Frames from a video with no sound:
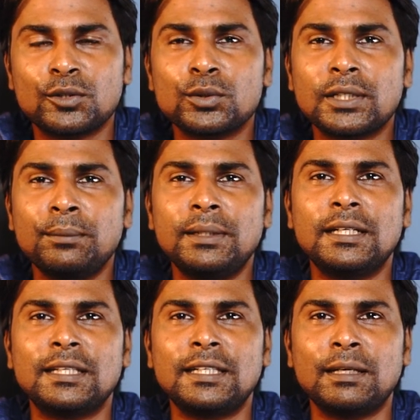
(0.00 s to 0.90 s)
সোশ্যাল
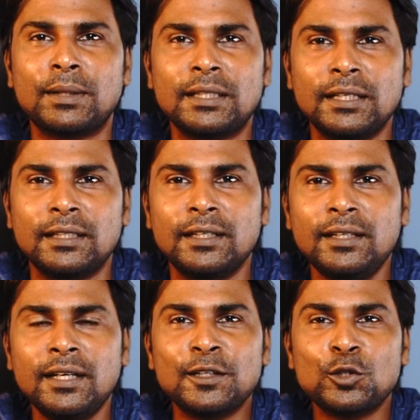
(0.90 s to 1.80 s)
মিডিয়াতেই আমরা দিয়ে দেই
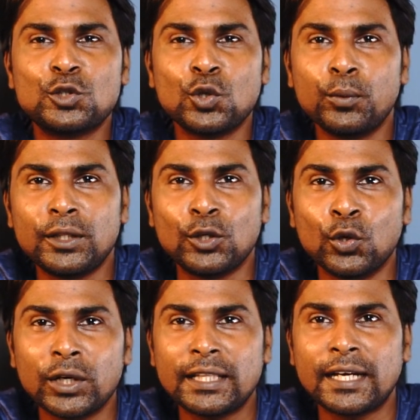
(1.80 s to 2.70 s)
কিন্তু ছবি
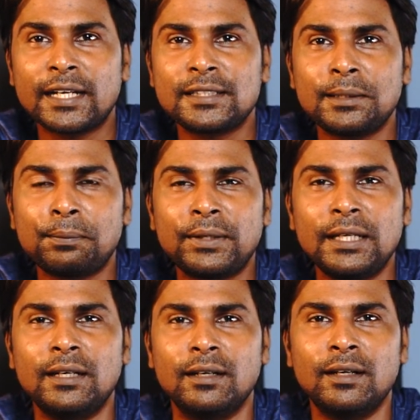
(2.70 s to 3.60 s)
ধরে দেখার যে
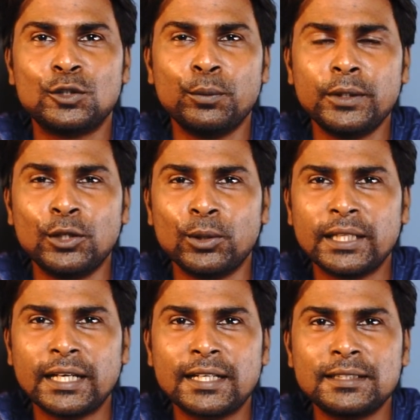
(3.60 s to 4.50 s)
ফিল ছবি ধরে
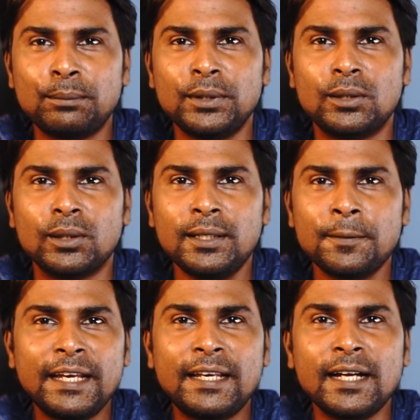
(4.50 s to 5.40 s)
দেখার যে বিষয়
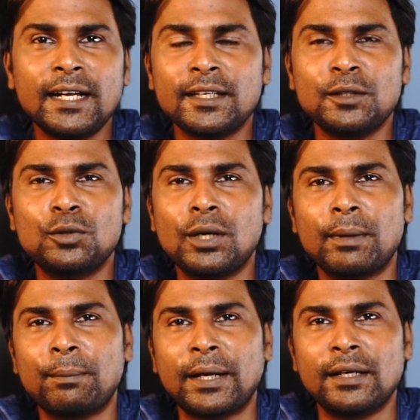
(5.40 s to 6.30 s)
এটা কিন্তু
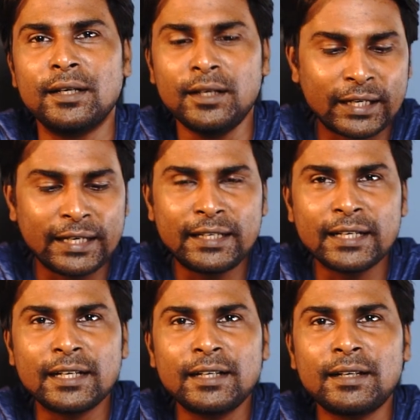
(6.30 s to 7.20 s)
আমরা পাই না এইটা
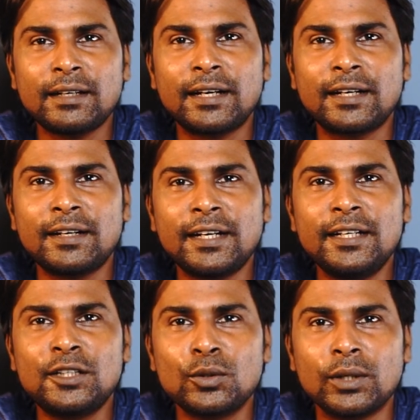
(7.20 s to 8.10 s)
একটা
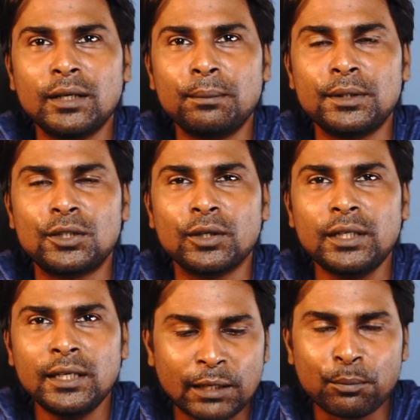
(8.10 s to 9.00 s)
ট্রেডিশনাল বিষয়
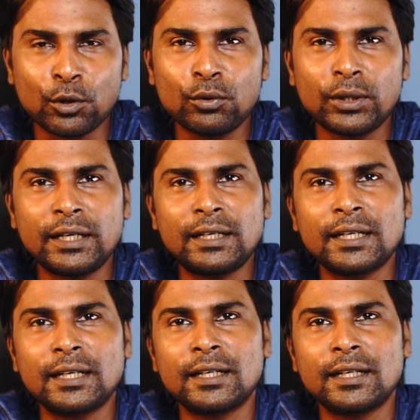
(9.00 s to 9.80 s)
তারপরেও এইটা